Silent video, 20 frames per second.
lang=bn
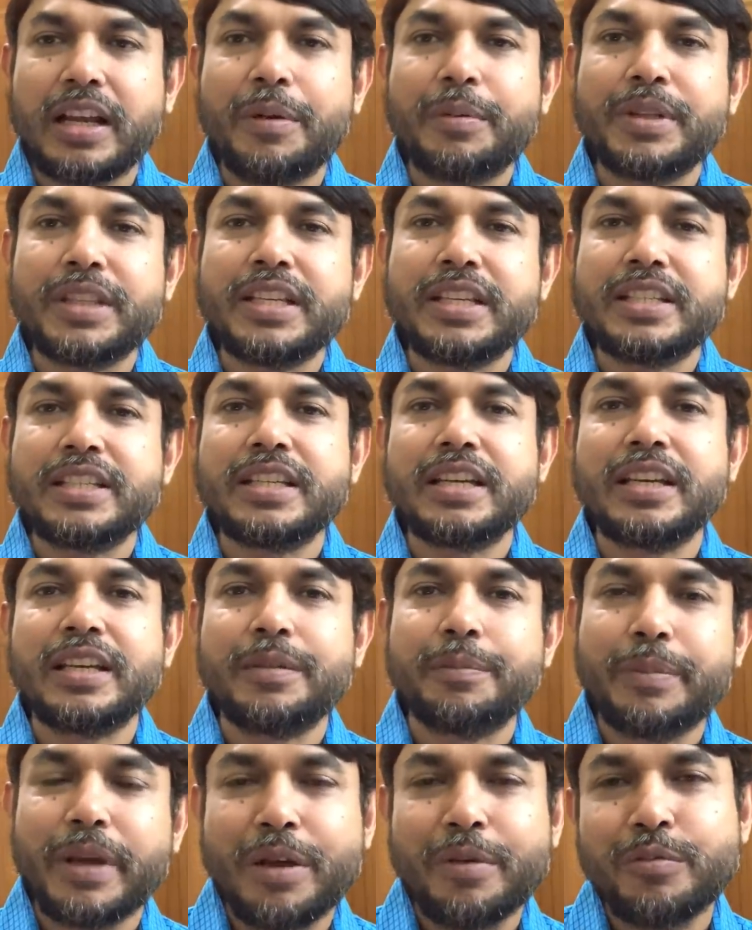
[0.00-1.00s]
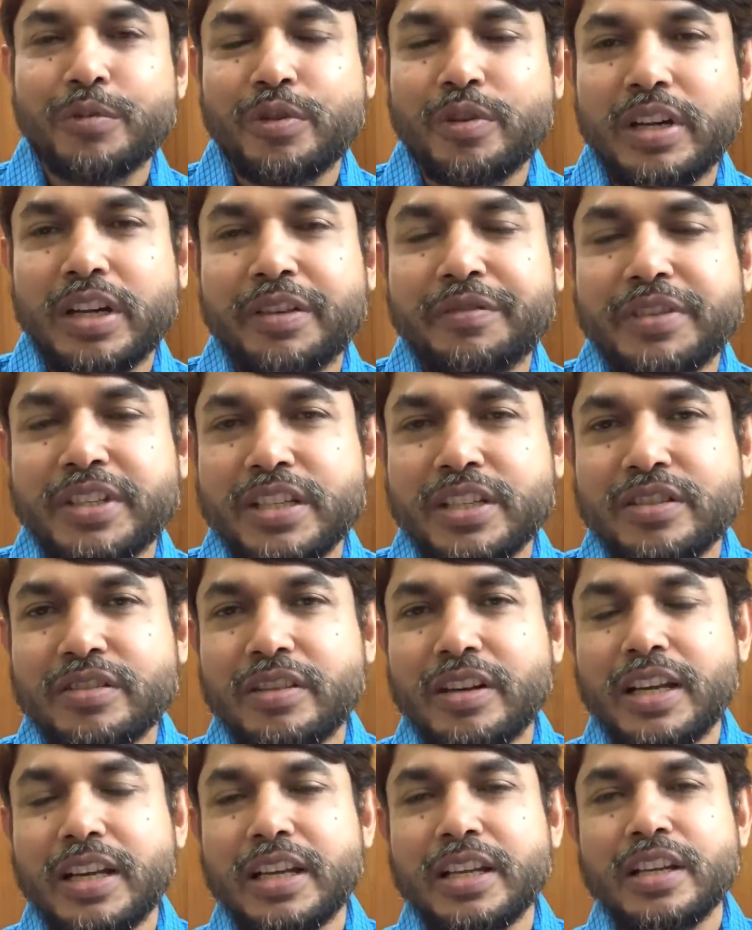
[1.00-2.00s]
আমাদের যে ব্যায়াম করলে বিশেষ
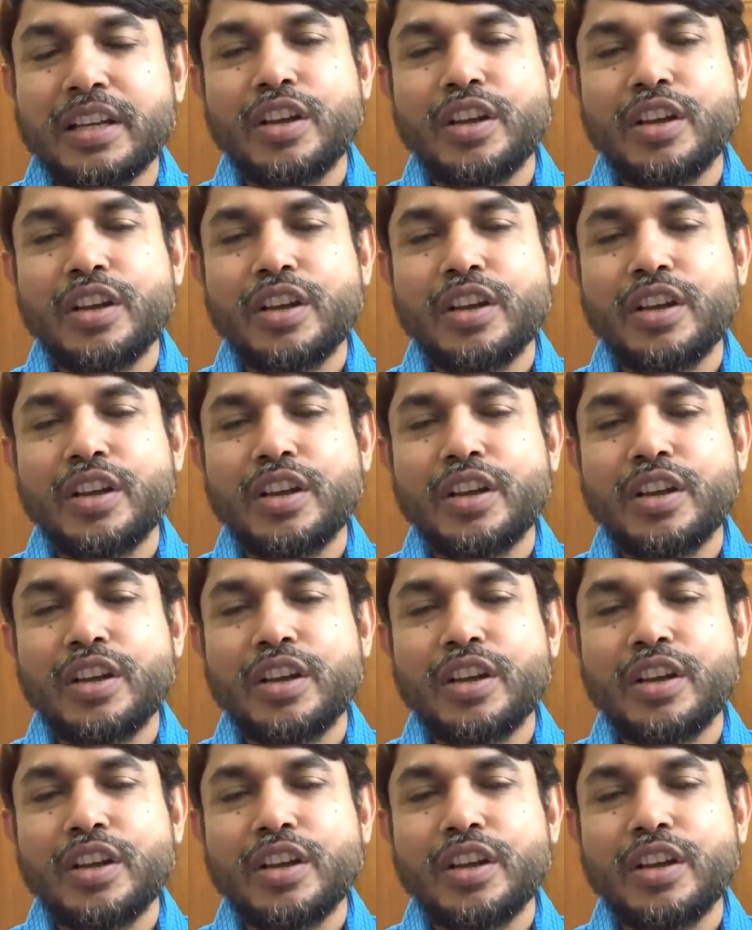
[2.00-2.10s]
করে